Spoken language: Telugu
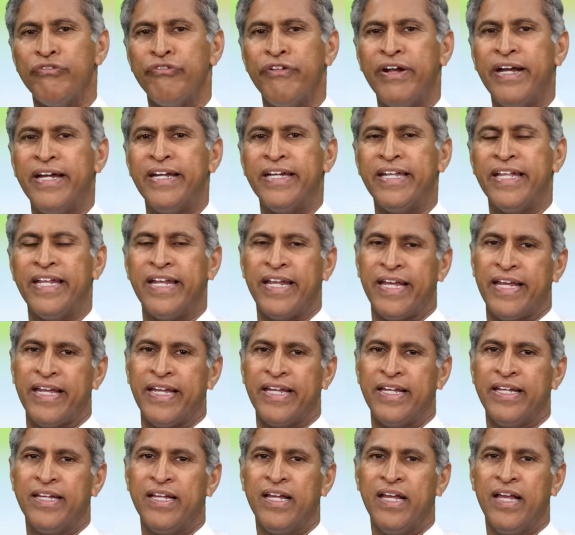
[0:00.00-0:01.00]
వెంటనే
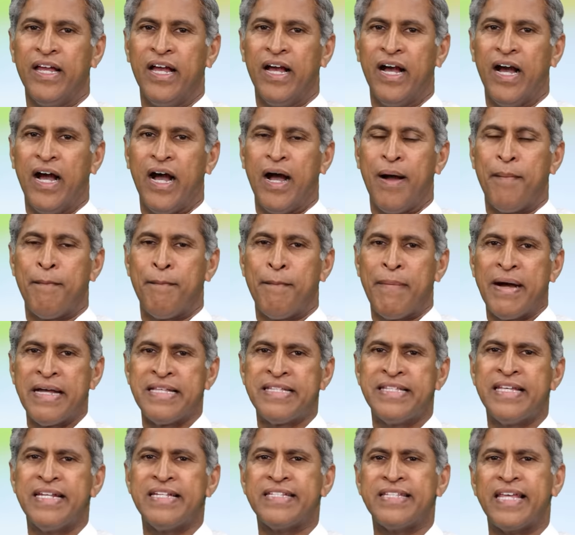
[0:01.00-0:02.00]
ఆ
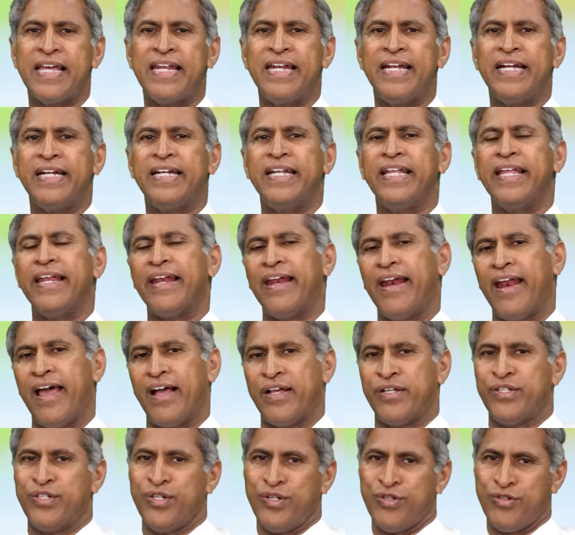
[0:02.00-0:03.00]
మజిల్స్ అన్నిటినీ
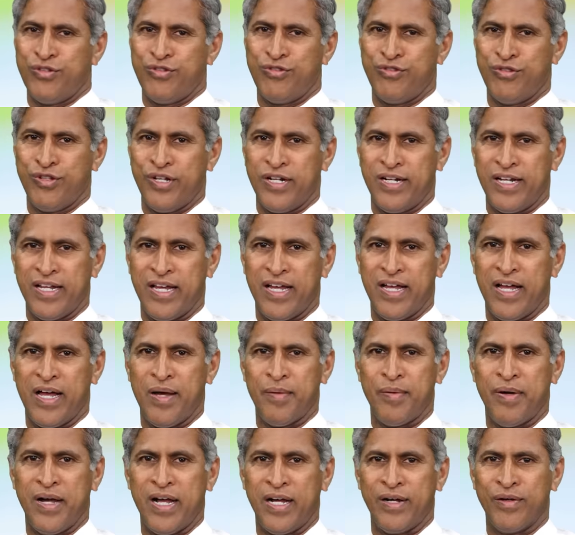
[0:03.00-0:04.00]
రిలాక్స్ చేస్తుందట
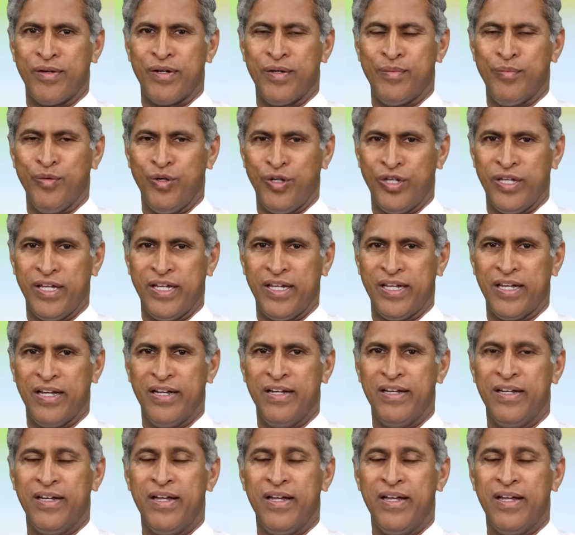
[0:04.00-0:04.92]
ఆ భాగంలో ముఖ్యంగా